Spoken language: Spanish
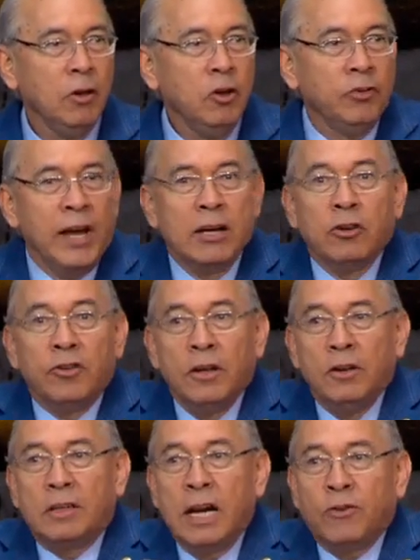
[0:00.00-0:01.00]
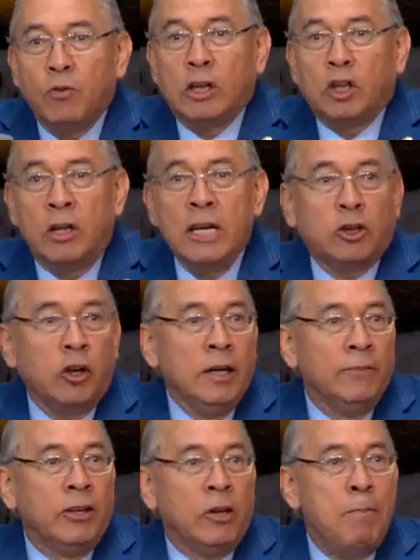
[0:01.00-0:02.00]
Yo salgo tres o cuatro días, estoy
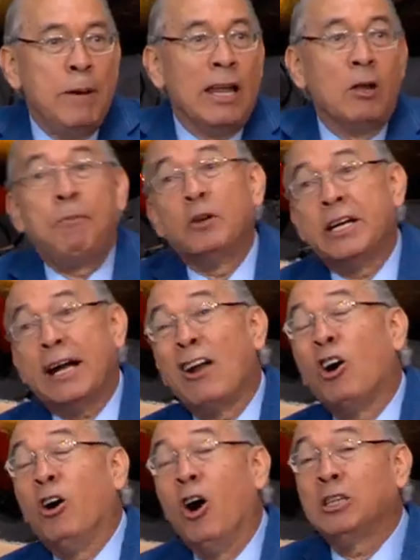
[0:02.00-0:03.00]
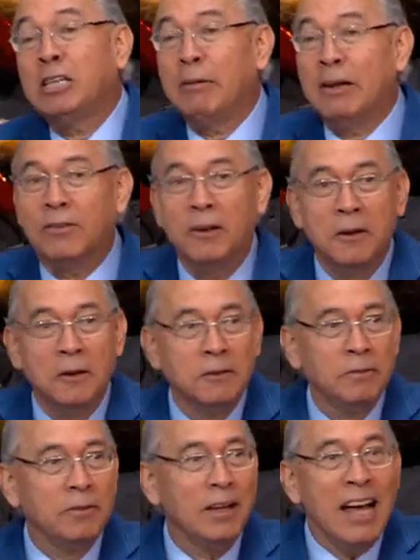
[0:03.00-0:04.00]
desesperado por llegar otra vez.
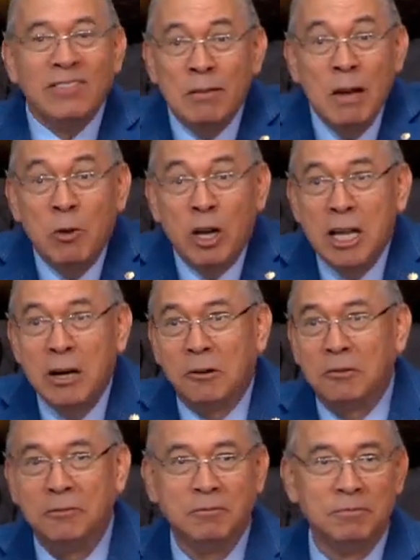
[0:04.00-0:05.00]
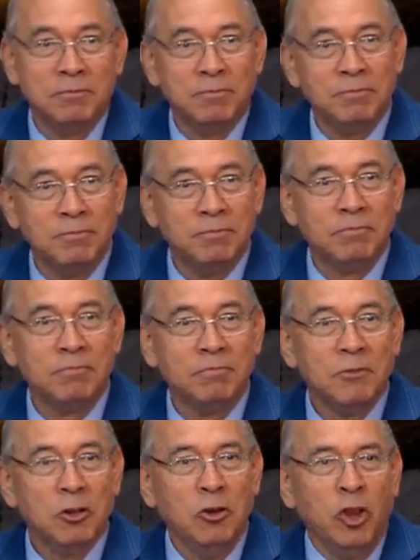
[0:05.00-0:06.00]
Así mismo le digo.
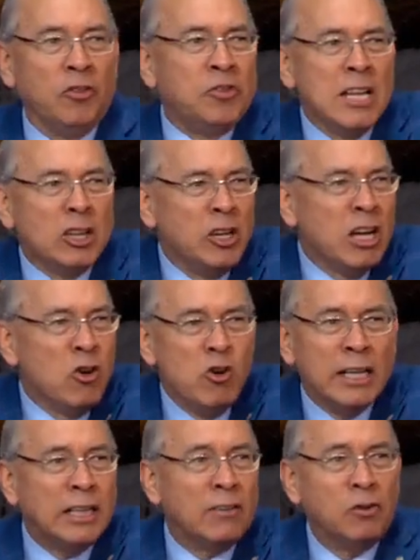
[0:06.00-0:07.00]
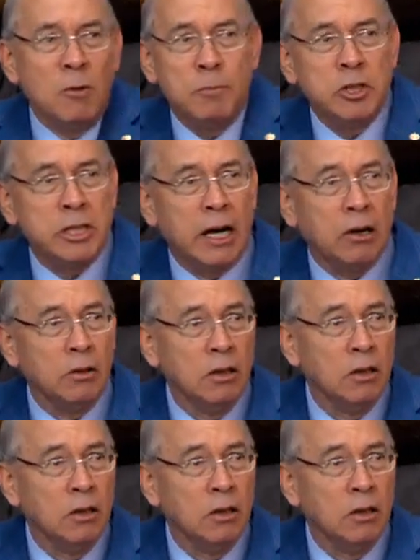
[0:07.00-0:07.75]
No siento ninguna atracción por Chicago.